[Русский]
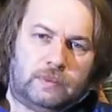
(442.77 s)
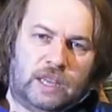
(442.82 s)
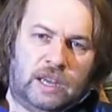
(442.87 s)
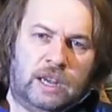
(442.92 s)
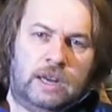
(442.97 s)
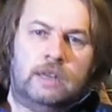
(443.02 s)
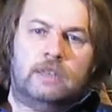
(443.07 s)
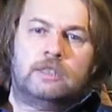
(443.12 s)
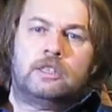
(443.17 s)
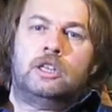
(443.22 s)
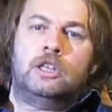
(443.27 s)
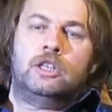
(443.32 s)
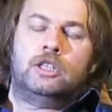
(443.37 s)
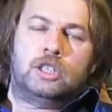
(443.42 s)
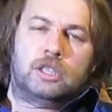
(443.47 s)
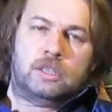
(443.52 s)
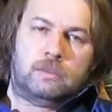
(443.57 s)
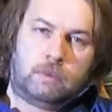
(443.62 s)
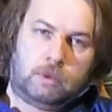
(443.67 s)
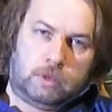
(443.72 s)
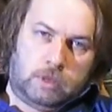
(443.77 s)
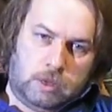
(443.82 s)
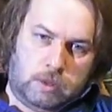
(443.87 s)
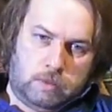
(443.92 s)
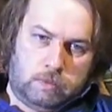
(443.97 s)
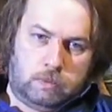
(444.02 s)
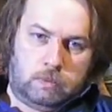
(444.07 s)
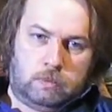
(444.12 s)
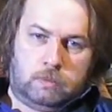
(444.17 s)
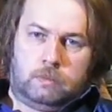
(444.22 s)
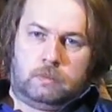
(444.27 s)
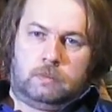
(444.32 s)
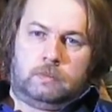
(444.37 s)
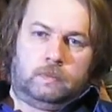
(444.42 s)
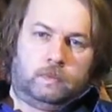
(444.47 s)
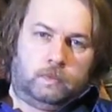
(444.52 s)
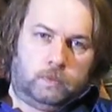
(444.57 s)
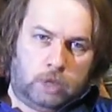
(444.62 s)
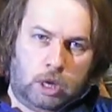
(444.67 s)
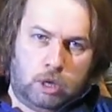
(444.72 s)
электричество, там
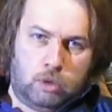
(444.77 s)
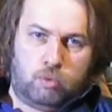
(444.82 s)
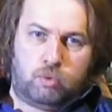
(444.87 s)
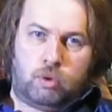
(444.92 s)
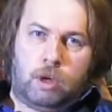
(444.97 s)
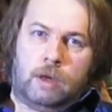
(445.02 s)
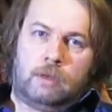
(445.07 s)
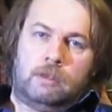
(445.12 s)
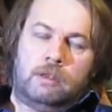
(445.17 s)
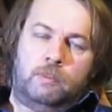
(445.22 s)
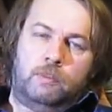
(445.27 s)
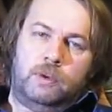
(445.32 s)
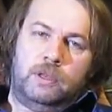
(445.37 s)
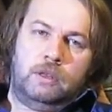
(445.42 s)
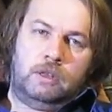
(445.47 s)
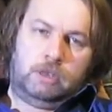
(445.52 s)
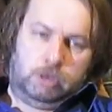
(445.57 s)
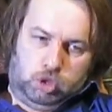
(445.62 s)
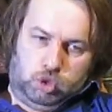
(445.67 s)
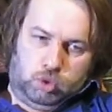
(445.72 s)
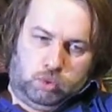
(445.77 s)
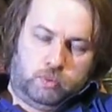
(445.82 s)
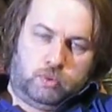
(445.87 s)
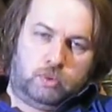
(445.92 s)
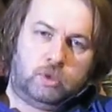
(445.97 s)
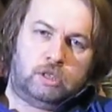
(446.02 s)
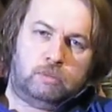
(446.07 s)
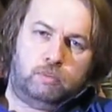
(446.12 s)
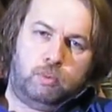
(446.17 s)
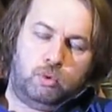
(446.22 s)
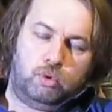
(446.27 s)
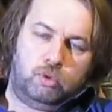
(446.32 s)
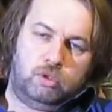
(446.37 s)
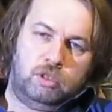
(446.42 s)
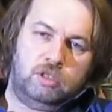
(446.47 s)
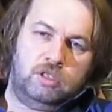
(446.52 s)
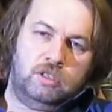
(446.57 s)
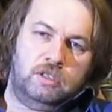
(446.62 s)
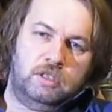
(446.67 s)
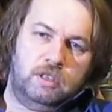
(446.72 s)
найдут как на подлить, чтобы у нас просто
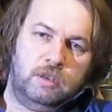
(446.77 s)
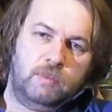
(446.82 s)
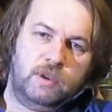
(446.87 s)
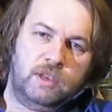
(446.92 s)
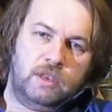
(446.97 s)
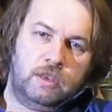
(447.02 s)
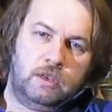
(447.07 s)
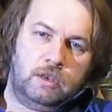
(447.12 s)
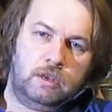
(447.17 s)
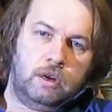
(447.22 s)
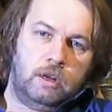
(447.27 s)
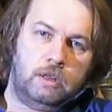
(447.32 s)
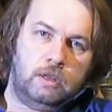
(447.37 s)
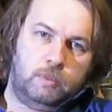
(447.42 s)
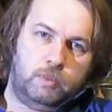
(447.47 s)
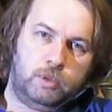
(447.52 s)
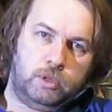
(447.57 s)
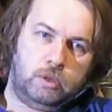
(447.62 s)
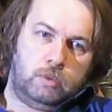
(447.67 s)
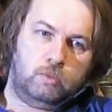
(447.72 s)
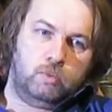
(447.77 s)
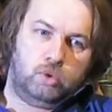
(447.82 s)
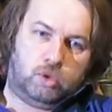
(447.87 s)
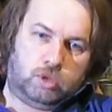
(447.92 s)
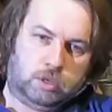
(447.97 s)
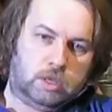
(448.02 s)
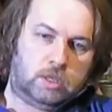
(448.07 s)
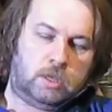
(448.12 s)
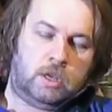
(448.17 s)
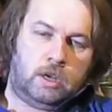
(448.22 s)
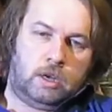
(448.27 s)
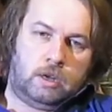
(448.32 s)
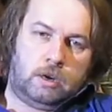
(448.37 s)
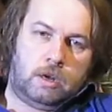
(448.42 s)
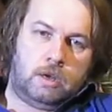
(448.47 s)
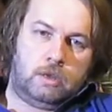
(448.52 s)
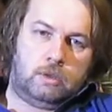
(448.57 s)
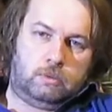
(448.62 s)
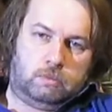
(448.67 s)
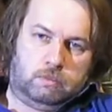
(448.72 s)
система не играла, потому что она
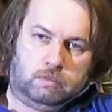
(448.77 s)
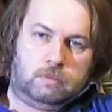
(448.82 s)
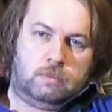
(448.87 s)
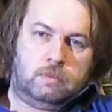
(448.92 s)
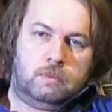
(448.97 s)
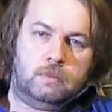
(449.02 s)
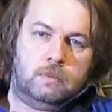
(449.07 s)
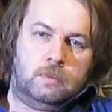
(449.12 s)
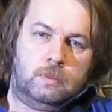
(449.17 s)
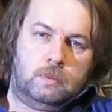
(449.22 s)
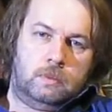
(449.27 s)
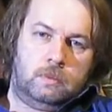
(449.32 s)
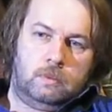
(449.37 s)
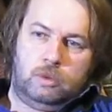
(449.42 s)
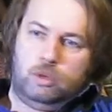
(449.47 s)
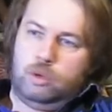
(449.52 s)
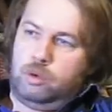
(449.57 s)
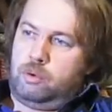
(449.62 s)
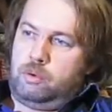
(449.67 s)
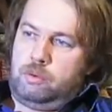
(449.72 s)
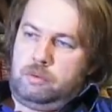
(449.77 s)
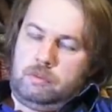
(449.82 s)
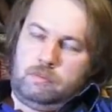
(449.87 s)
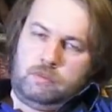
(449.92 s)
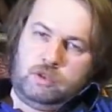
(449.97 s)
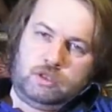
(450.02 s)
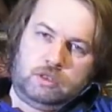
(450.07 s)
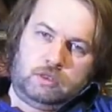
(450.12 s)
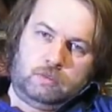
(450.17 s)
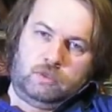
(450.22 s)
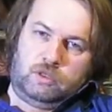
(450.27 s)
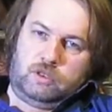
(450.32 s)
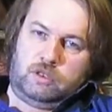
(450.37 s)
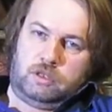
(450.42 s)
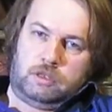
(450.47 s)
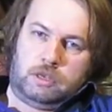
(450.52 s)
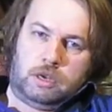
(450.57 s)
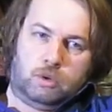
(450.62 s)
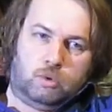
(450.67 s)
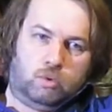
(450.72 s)
играет. Ее, говорю, имеет смысл
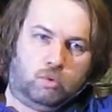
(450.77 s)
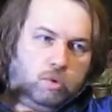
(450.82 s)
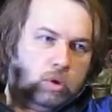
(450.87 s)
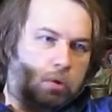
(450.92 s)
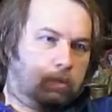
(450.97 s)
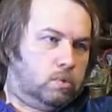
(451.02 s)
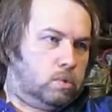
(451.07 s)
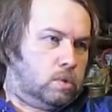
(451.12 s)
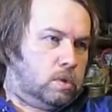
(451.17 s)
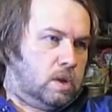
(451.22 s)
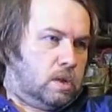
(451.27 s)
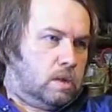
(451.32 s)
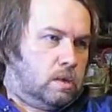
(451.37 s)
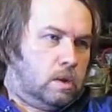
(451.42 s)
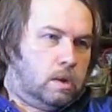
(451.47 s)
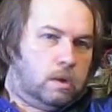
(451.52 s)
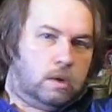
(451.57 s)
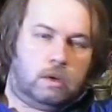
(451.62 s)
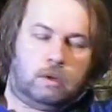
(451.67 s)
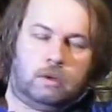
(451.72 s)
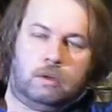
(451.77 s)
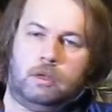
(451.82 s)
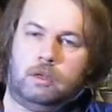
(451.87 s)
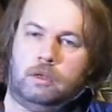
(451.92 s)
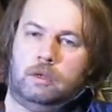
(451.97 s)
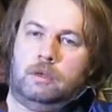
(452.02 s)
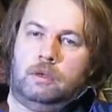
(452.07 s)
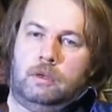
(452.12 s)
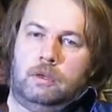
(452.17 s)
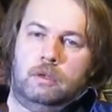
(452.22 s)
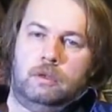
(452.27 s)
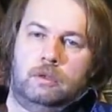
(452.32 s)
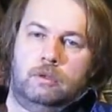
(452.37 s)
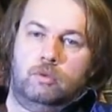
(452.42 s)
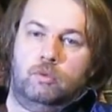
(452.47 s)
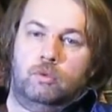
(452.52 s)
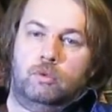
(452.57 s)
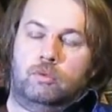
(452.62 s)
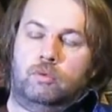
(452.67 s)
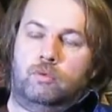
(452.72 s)
ставить у кого-то отдельный.
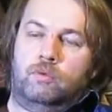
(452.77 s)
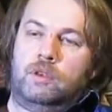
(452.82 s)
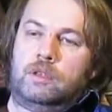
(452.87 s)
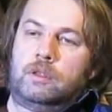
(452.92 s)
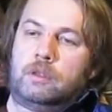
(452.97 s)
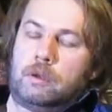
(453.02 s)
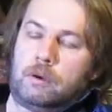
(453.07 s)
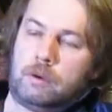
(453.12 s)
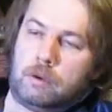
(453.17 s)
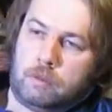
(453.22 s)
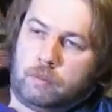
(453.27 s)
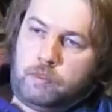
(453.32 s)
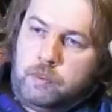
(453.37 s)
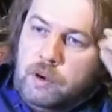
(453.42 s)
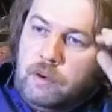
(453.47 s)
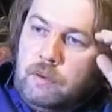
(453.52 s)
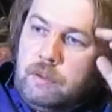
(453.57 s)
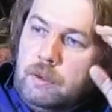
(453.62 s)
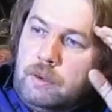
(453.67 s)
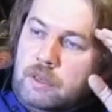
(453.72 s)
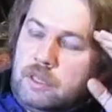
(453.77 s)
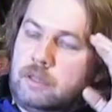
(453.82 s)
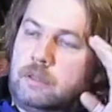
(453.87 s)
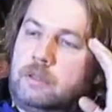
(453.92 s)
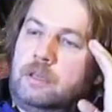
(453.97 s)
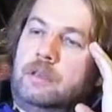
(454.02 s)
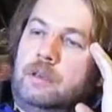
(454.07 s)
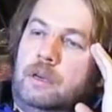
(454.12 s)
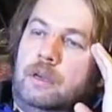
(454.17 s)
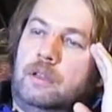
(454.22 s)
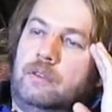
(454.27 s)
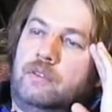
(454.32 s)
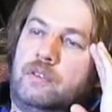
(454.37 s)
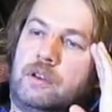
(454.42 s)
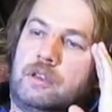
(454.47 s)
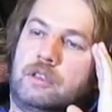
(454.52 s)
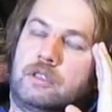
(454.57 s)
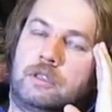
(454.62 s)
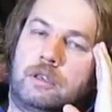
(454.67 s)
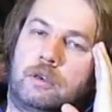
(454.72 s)
Ну вот у Виктора Павлова стояла в
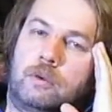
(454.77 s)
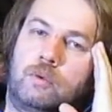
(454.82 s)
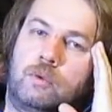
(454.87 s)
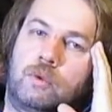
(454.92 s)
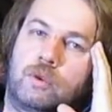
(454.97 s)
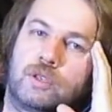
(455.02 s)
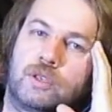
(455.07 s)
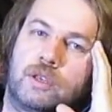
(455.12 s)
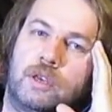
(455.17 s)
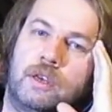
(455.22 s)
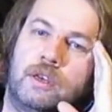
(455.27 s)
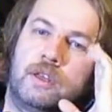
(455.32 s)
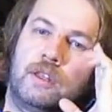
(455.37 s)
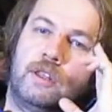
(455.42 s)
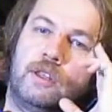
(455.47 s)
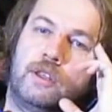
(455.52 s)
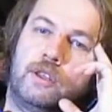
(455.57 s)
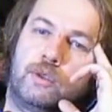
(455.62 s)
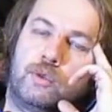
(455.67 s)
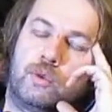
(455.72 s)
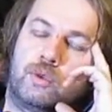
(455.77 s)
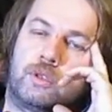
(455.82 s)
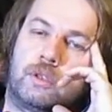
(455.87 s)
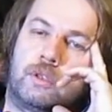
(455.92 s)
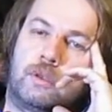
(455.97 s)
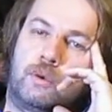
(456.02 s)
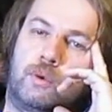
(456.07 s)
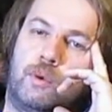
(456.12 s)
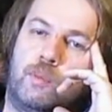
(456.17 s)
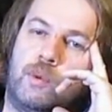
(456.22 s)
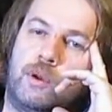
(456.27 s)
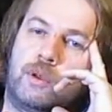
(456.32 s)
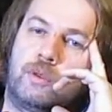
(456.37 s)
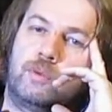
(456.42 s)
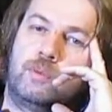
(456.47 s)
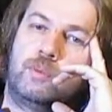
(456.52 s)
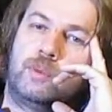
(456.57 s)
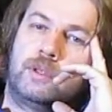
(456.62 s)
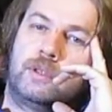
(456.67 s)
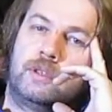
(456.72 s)
Красногорске, тоже такой
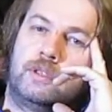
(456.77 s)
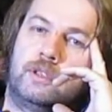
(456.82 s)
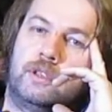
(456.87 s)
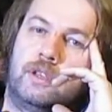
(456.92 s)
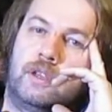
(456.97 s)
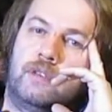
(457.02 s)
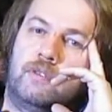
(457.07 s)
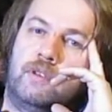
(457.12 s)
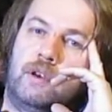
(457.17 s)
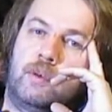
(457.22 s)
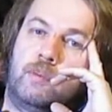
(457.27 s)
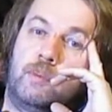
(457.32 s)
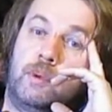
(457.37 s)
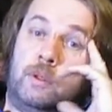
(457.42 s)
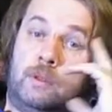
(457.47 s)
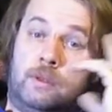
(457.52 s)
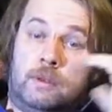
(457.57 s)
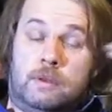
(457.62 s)
продуманный человек был.